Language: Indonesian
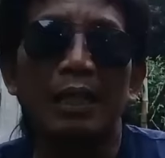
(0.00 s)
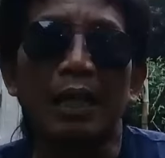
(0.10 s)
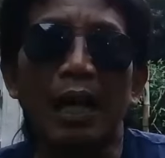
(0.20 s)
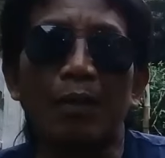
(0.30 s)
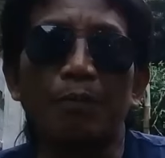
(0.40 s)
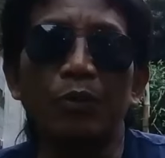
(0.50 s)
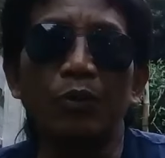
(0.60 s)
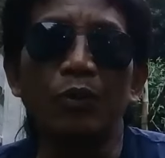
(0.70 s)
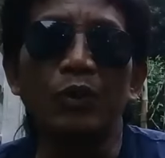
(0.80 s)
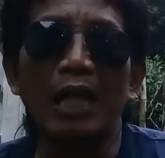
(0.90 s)
Nah,
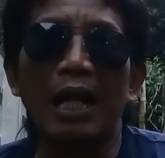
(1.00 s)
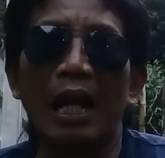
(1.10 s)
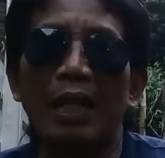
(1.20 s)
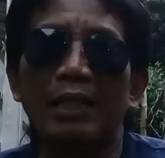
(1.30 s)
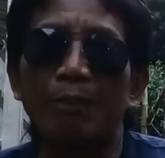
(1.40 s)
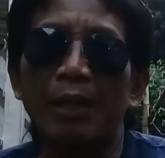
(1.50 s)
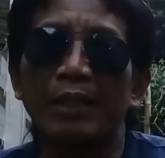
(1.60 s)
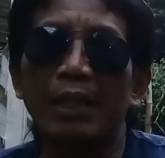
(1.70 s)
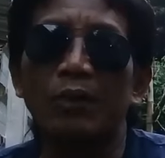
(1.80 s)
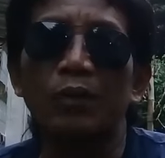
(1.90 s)
bulu yang ada
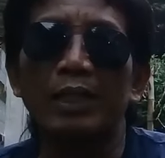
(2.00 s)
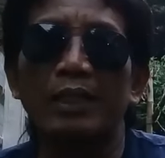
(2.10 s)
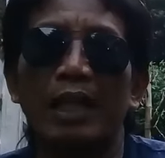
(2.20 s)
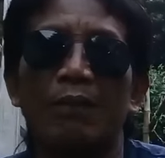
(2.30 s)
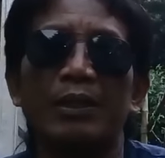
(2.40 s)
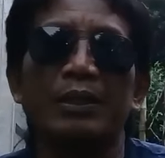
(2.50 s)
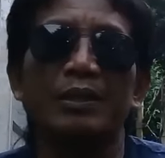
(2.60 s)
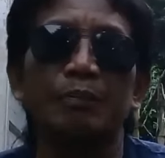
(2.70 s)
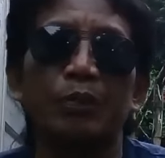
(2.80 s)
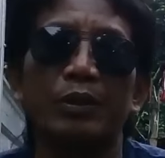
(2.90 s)
pada kulit rawe
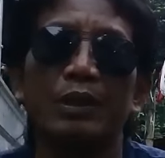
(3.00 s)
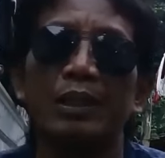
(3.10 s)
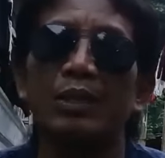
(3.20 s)
tersebut